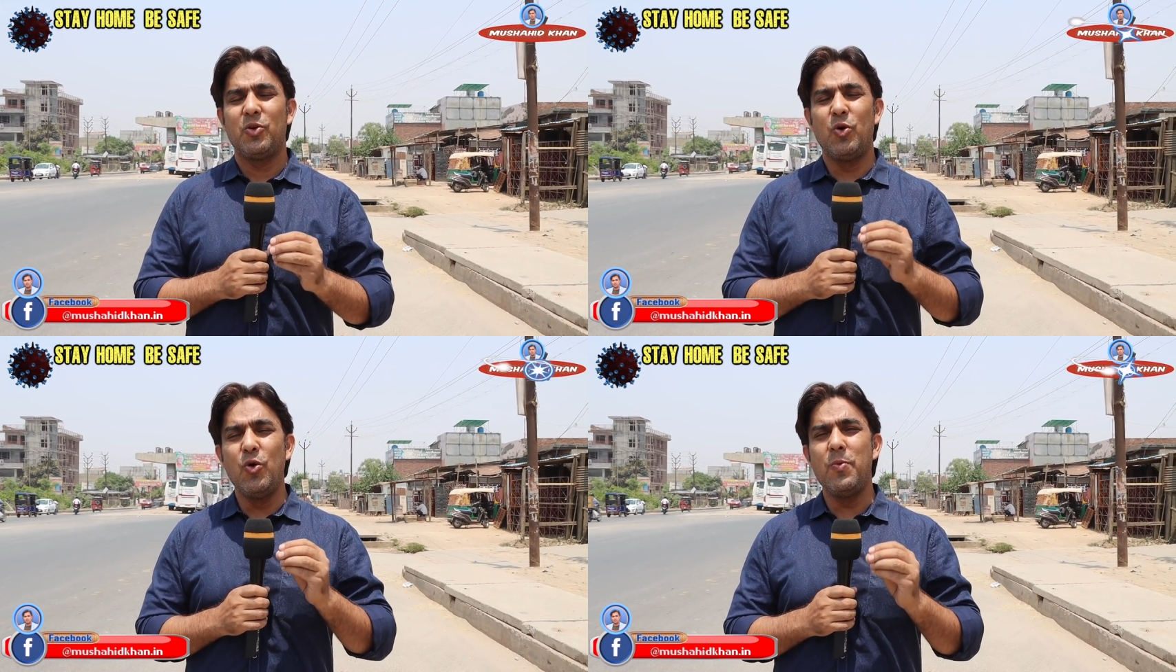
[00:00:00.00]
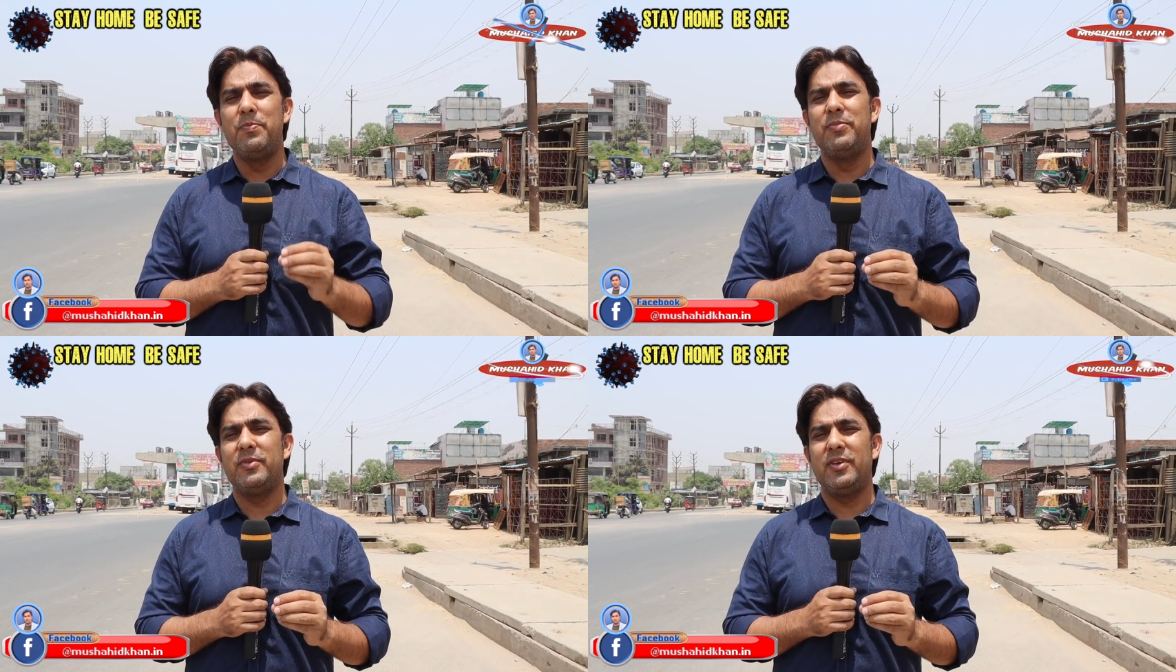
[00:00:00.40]

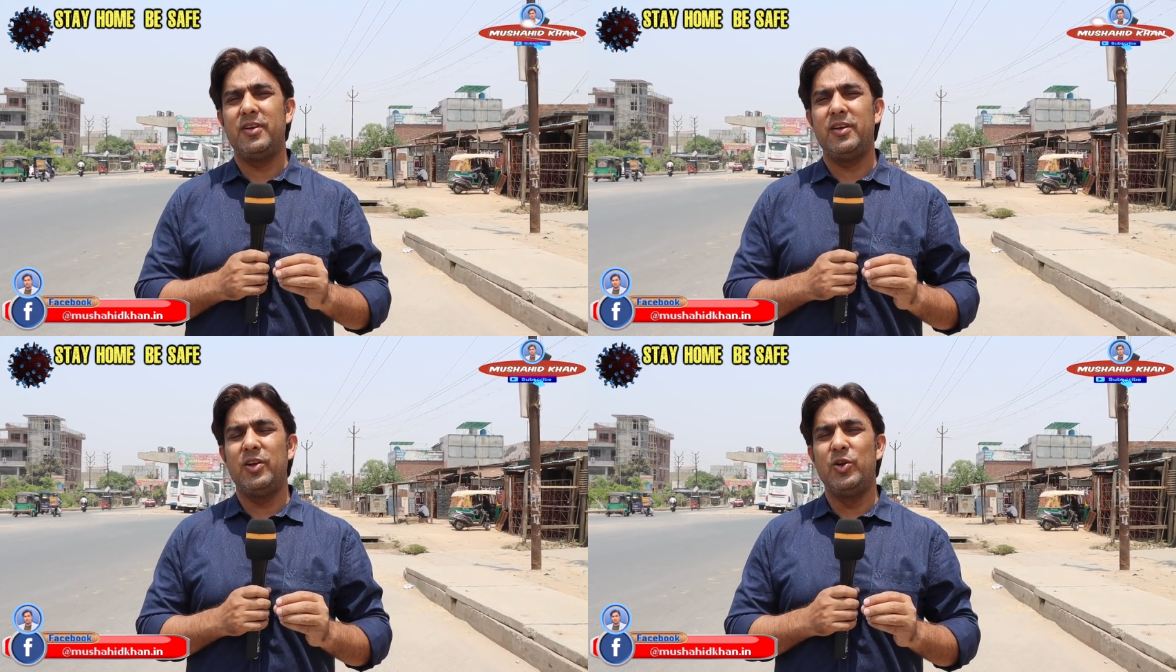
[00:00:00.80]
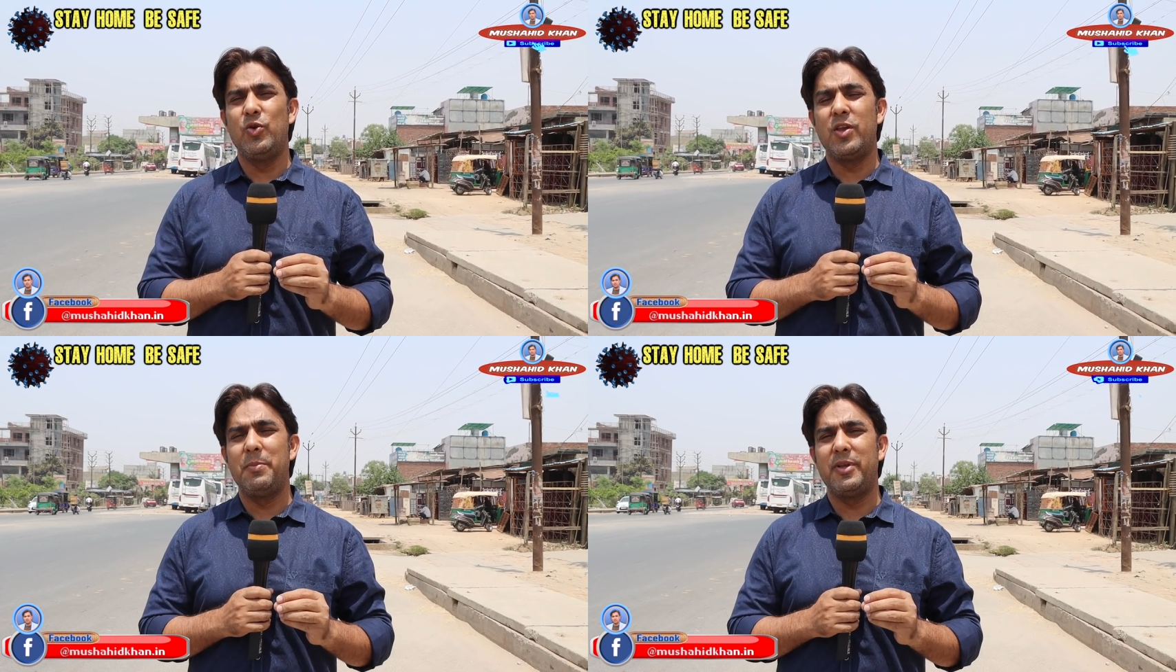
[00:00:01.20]
खूब
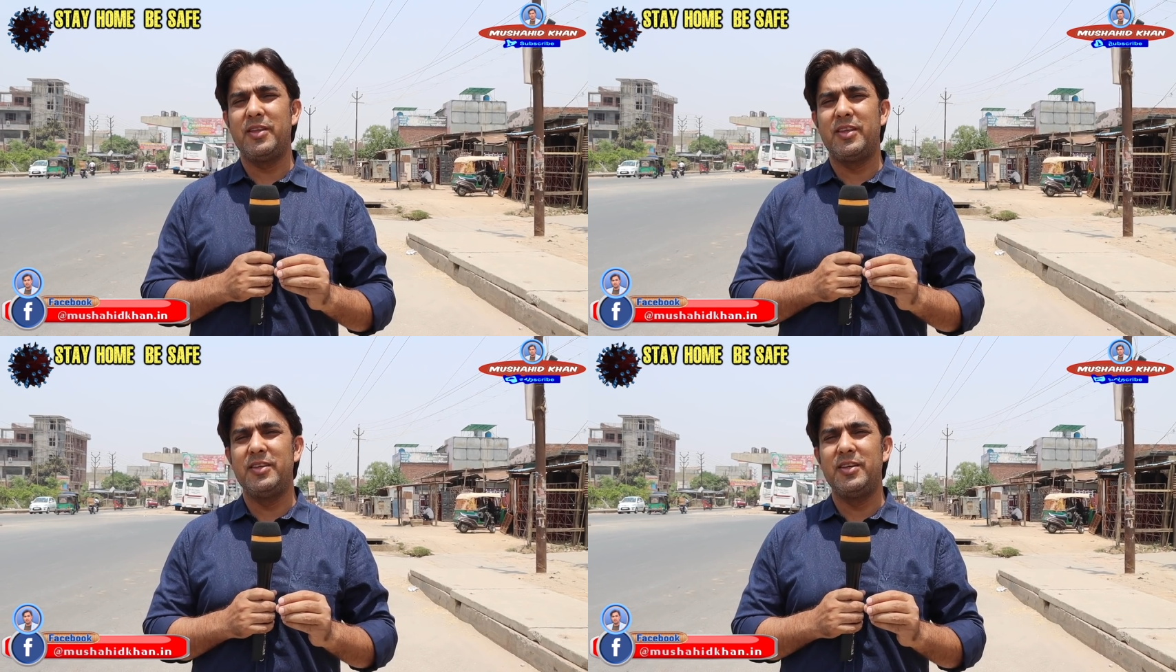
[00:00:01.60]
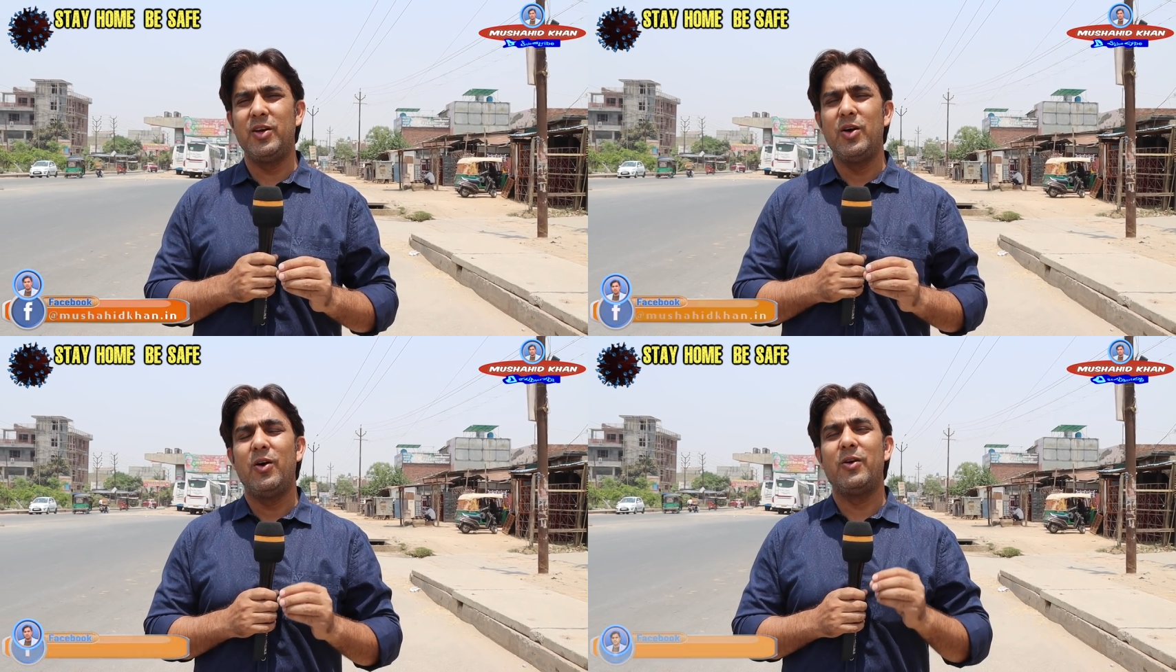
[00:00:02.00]
लोगों की मदद
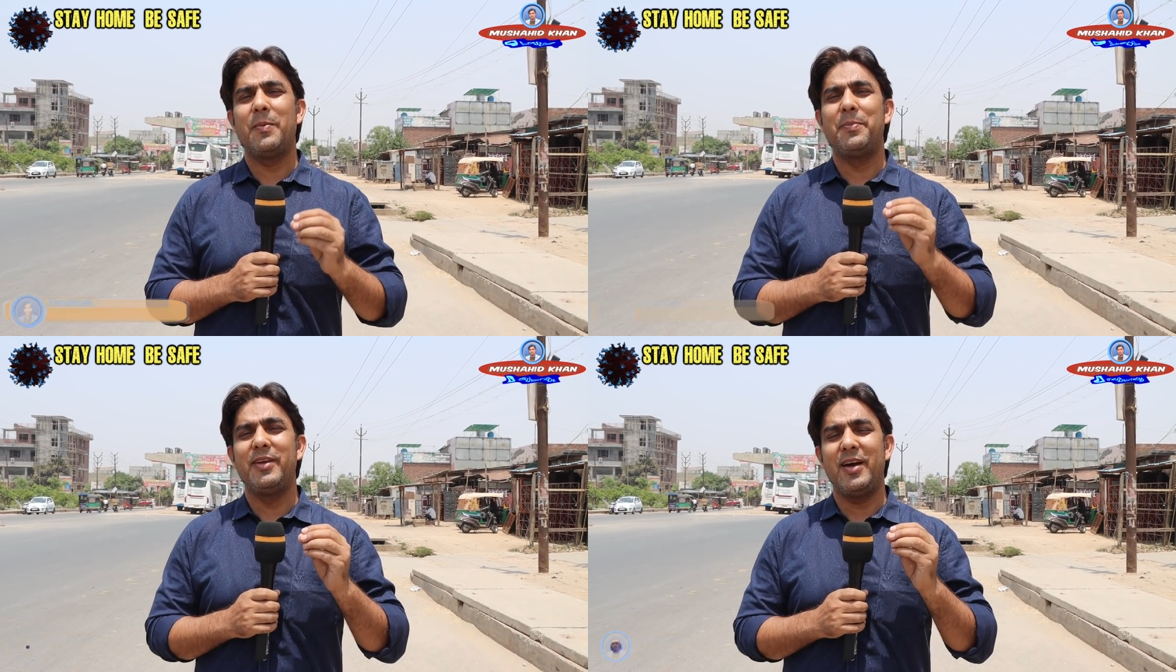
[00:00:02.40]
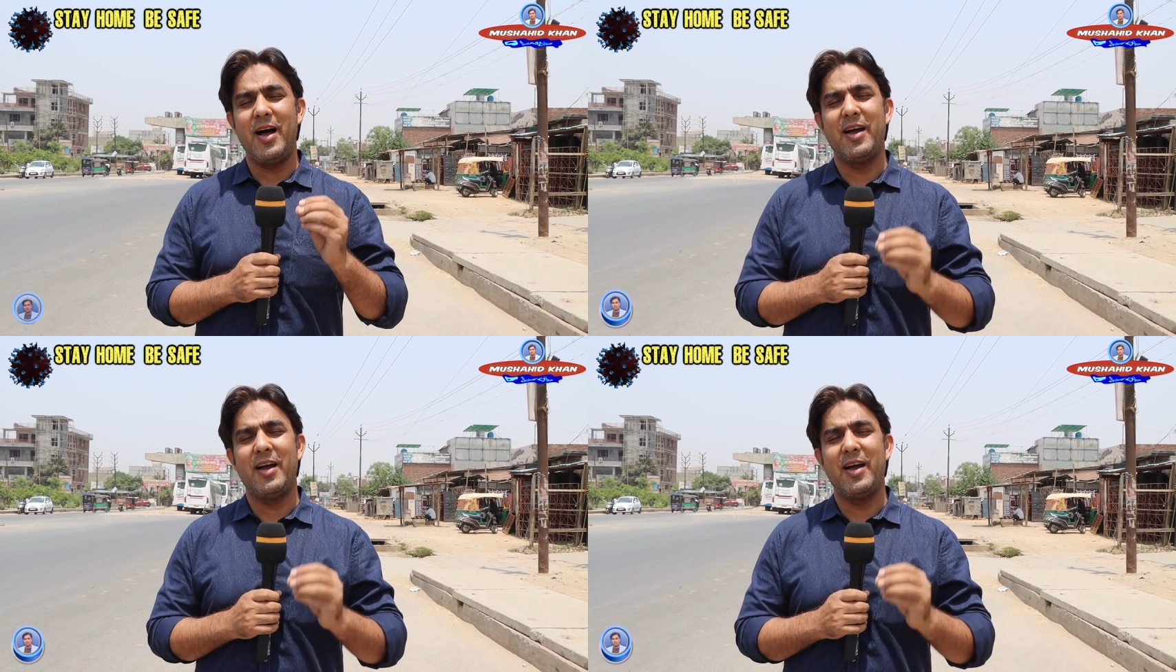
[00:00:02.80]
कीजिए और अपनी